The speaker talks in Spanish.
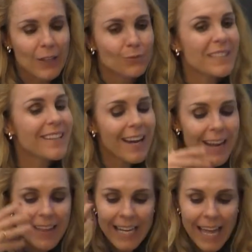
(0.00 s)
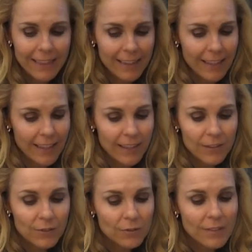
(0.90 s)
nos va a sacar adelante.
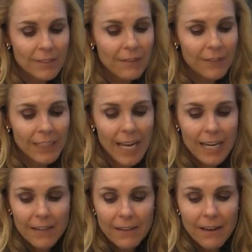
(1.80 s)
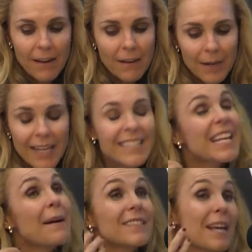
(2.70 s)
Entonces al final, ¿verdad?
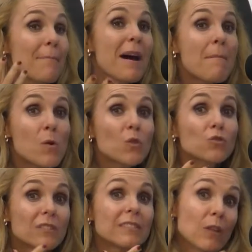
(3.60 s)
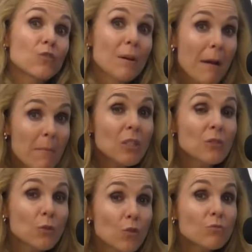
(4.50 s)
Si, amamos, si nos amamos a
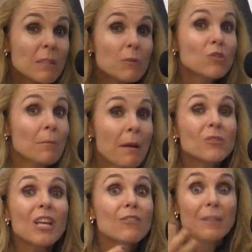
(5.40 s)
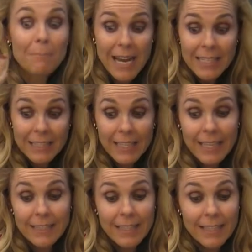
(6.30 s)
nosotros mismos y amamos a los demás,
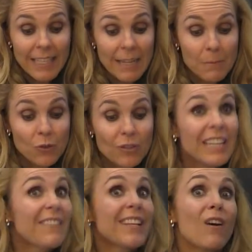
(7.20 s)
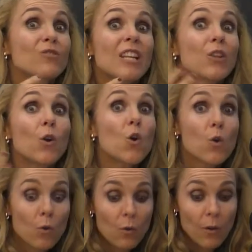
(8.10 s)
este, seremos liberados del
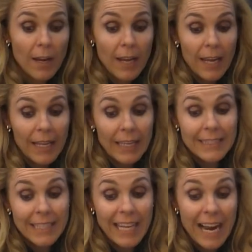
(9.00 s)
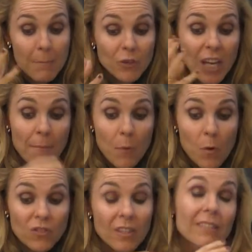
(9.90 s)
dolor. Y si negamos al
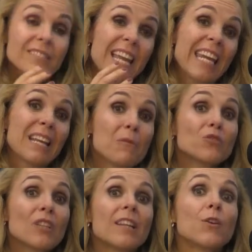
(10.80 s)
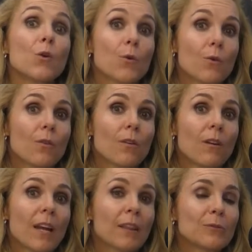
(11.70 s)
amor, seguiremos en el dolor.
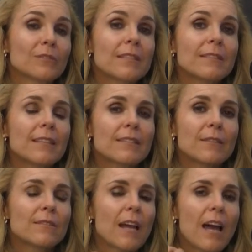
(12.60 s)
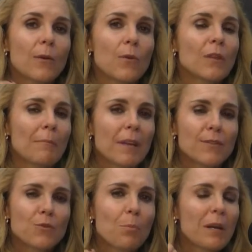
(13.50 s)
Entonces, esto es algo
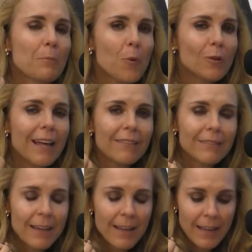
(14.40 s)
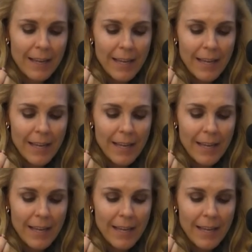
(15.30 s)
también súper importante,